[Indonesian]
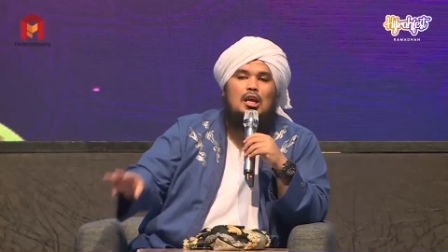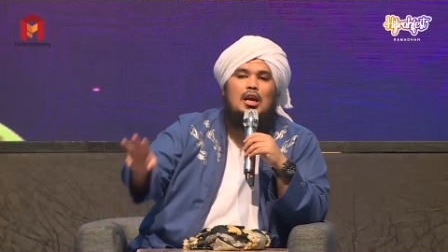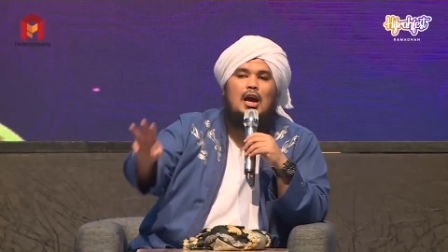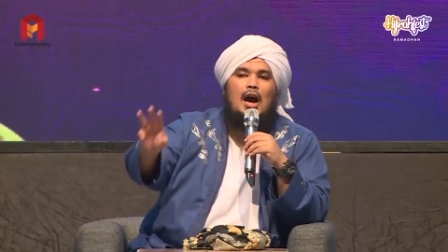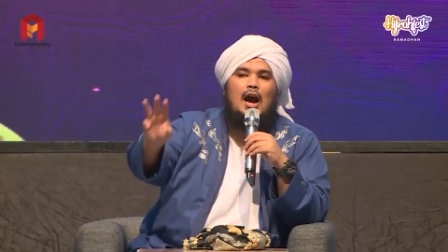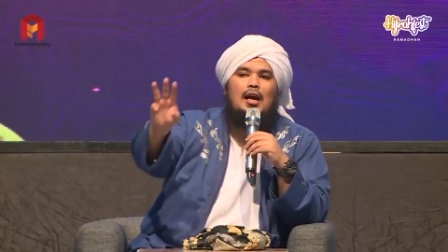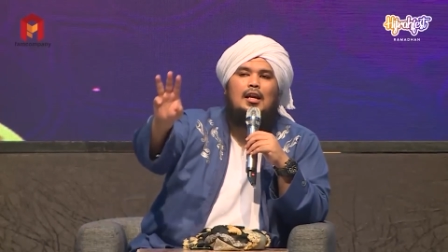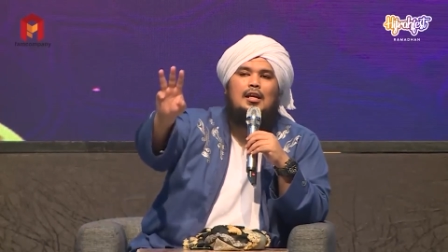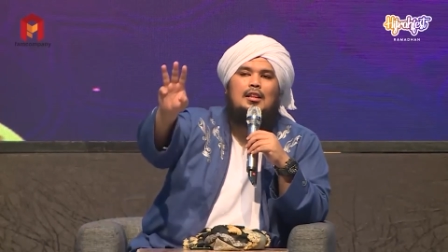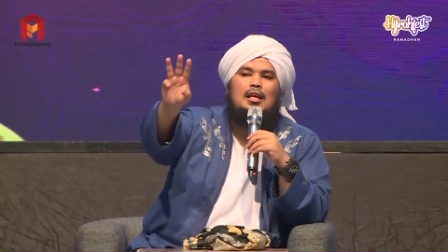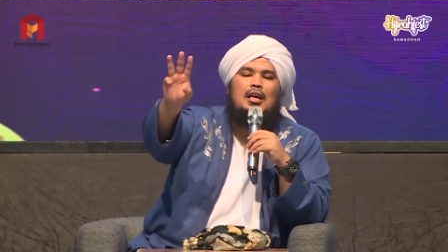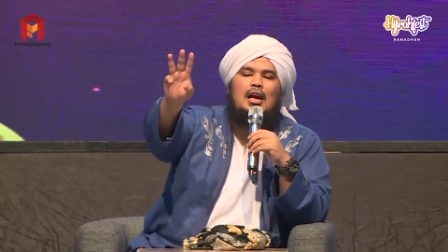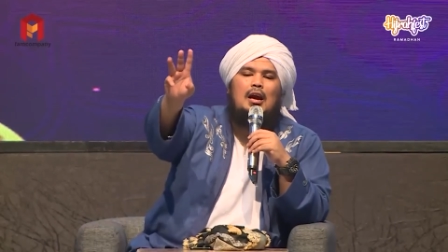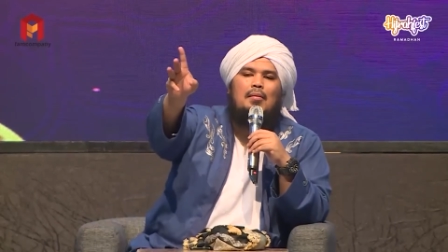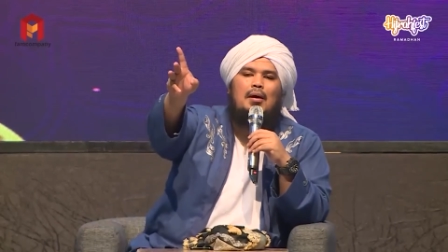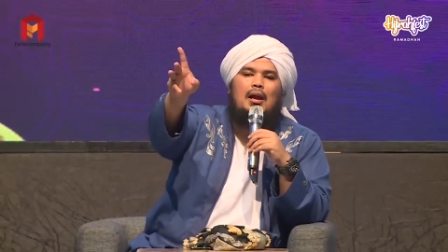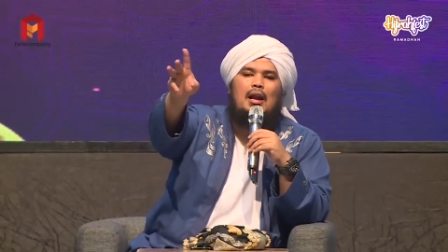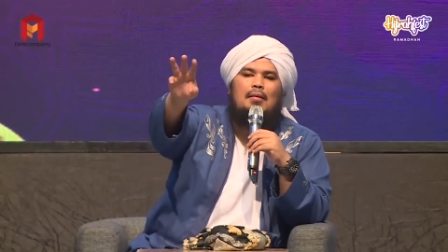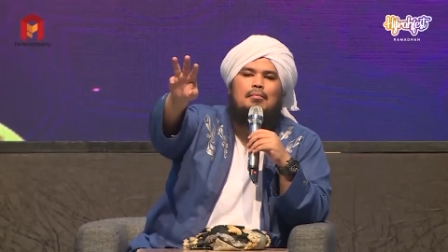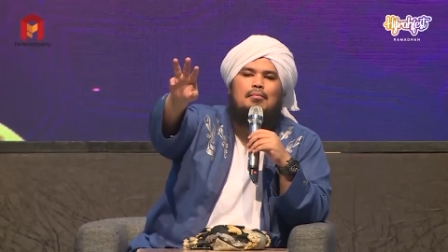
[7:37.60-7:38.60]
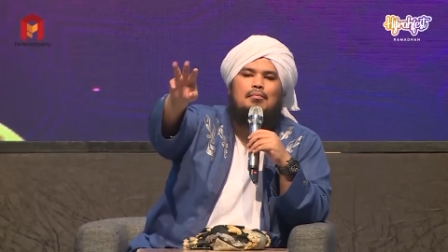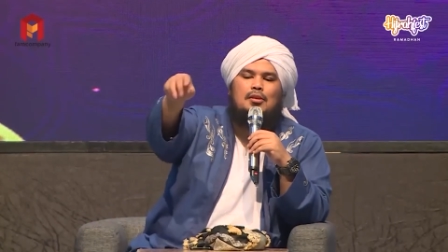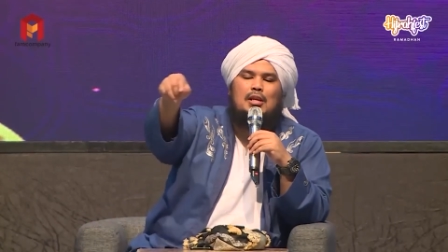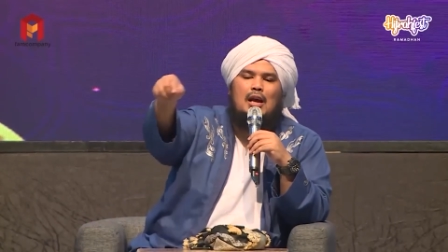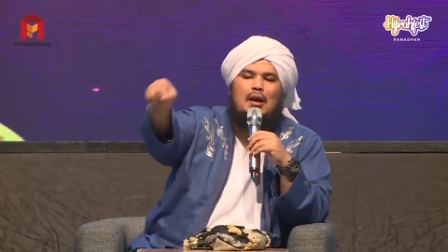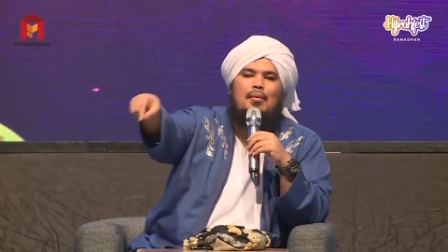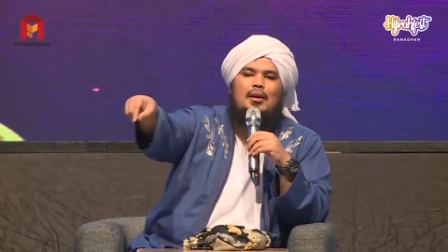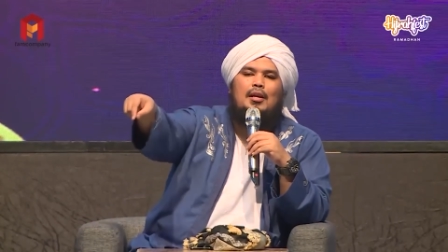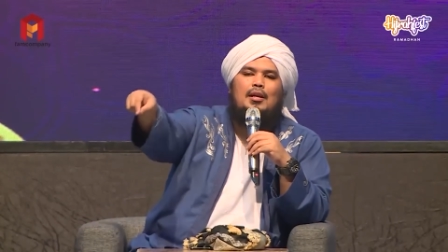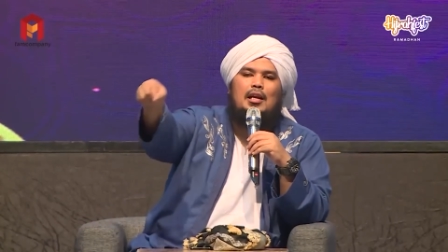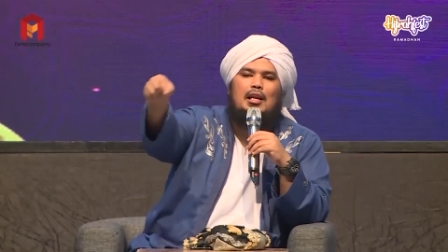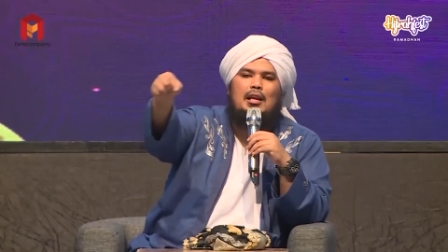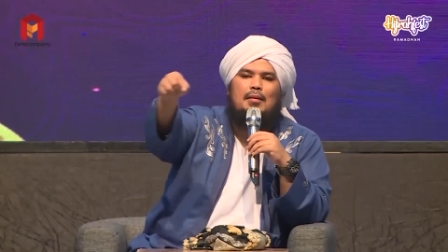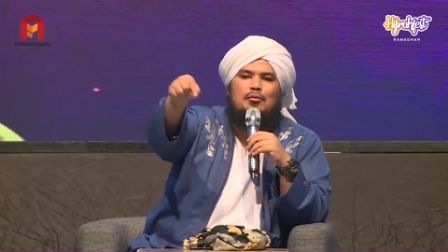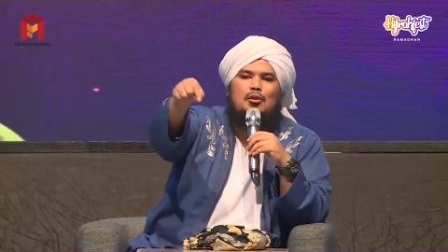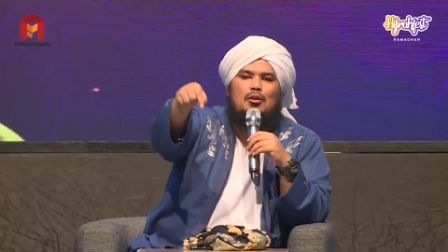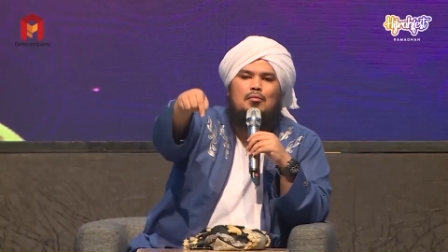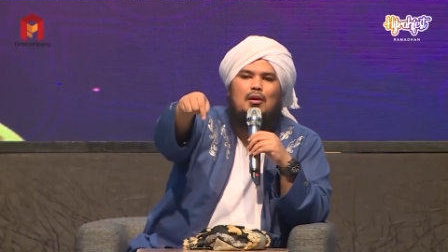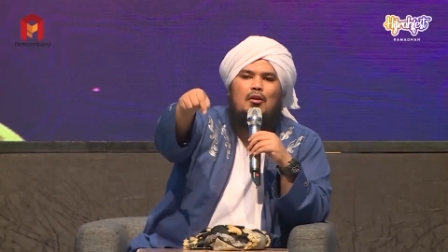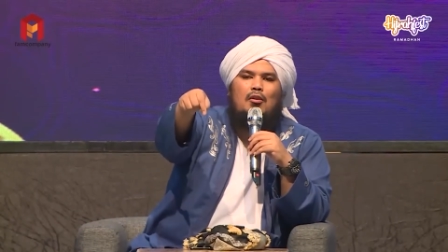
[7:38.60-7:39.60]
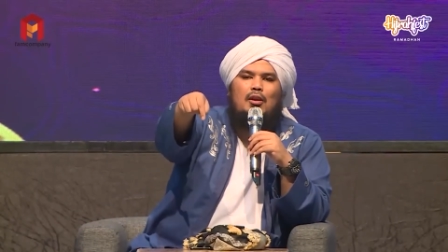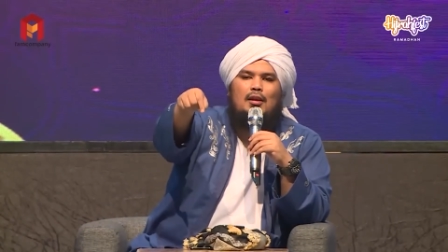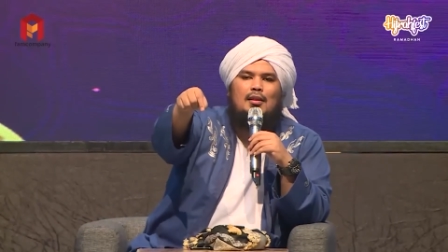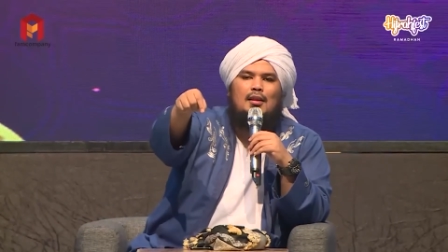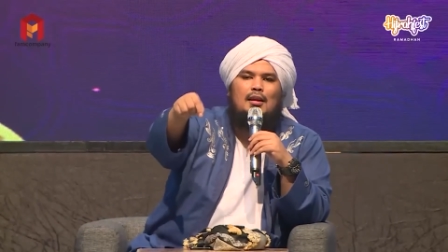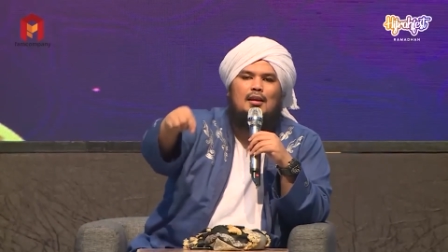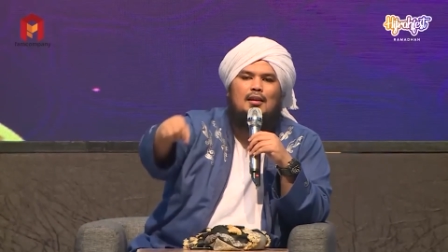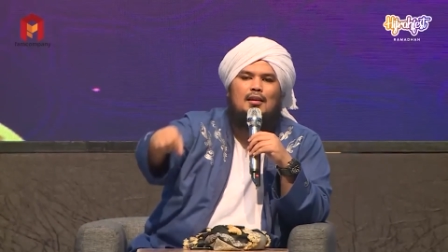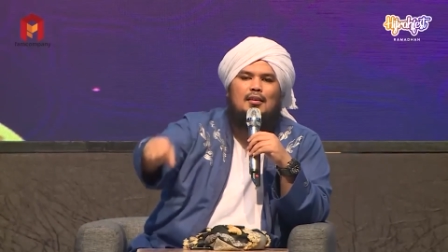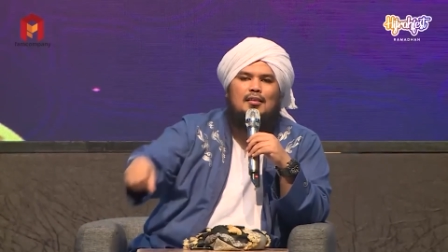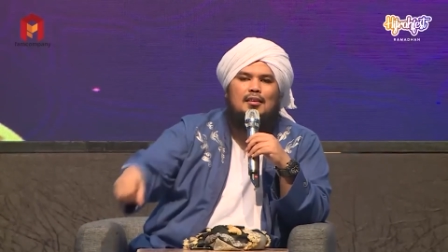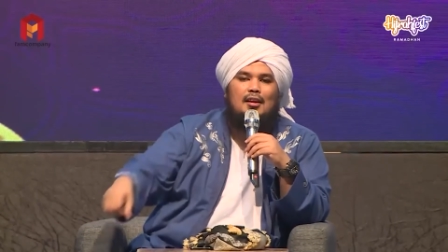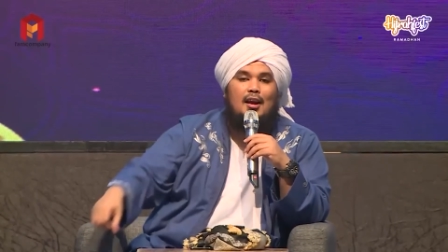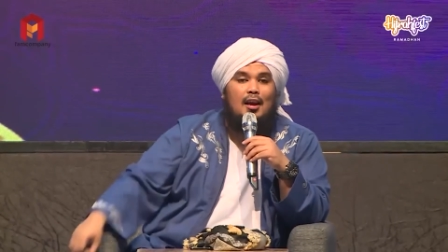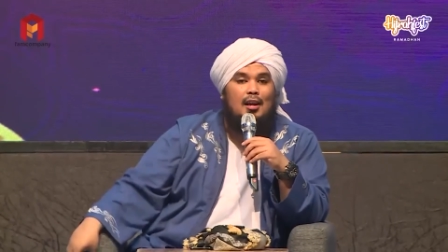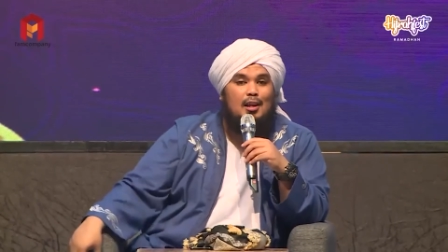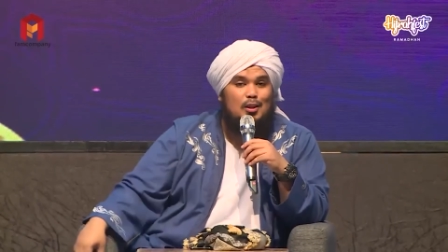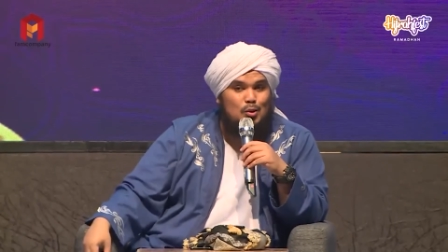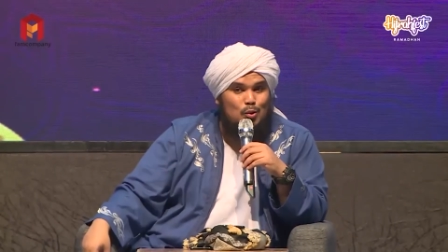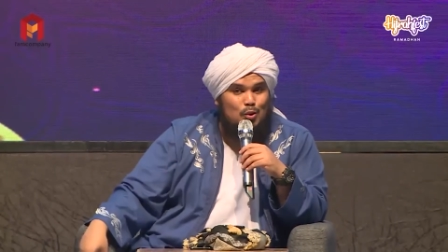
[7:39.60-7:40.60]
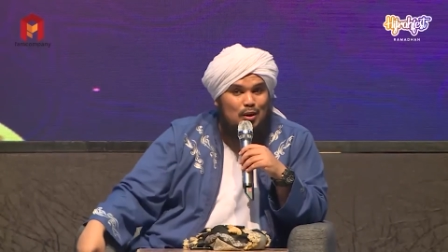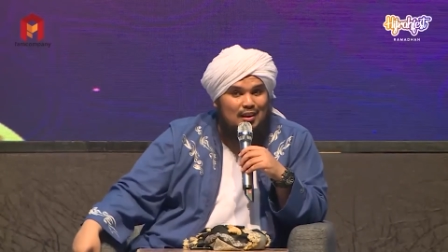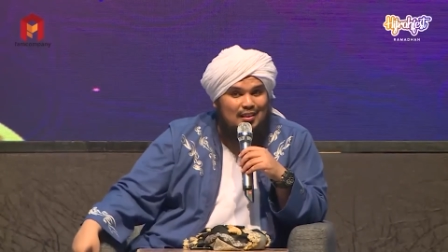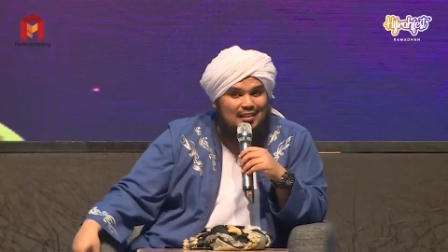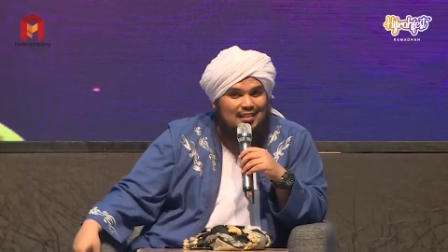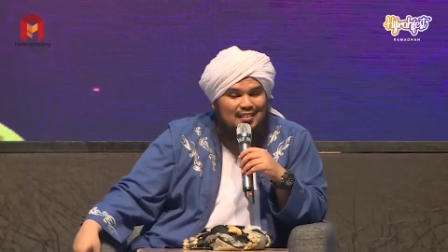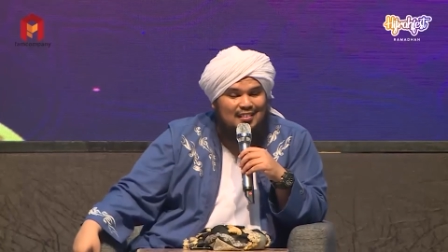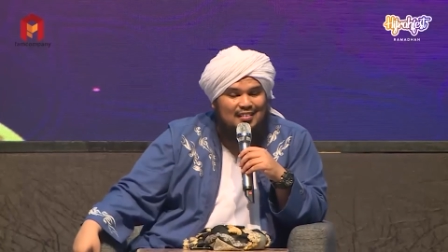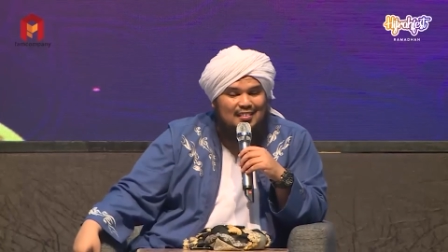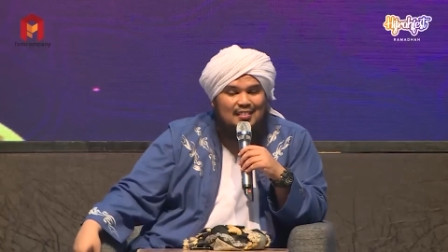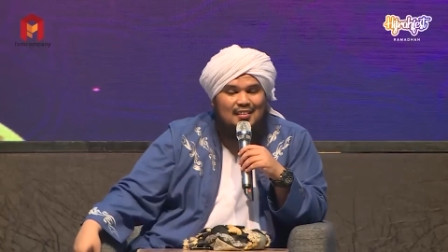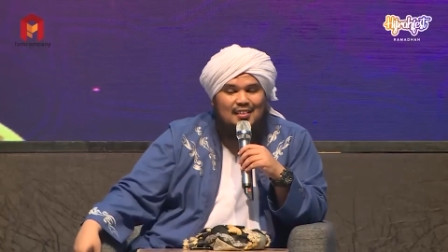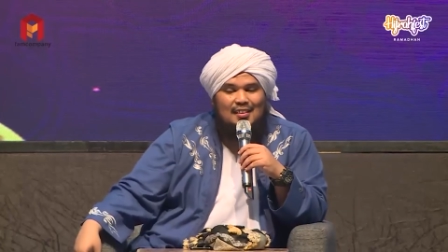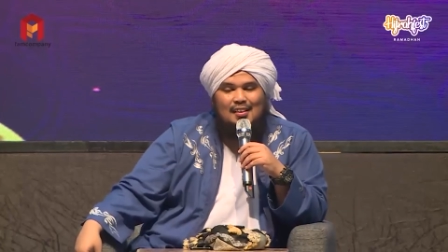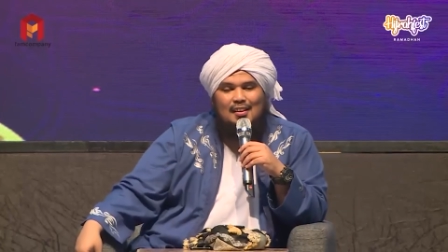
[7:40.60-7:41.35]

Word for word: Tiga hari tiga malam sahabat ingin di rumah orang tadi yang ahli syurga tadi.